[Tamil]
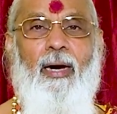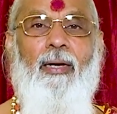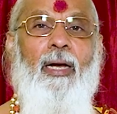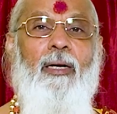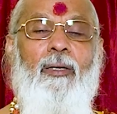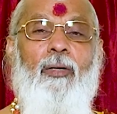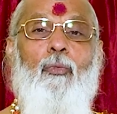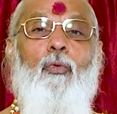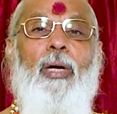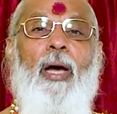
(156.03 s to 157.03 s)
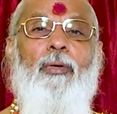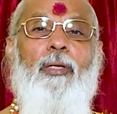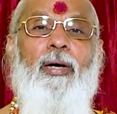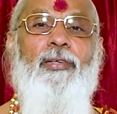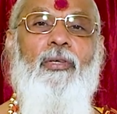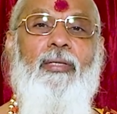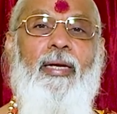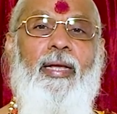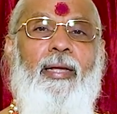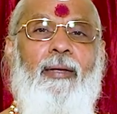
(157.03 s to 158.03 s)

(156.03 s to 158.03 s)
ஆனால் மூணாவது மாதத்திலே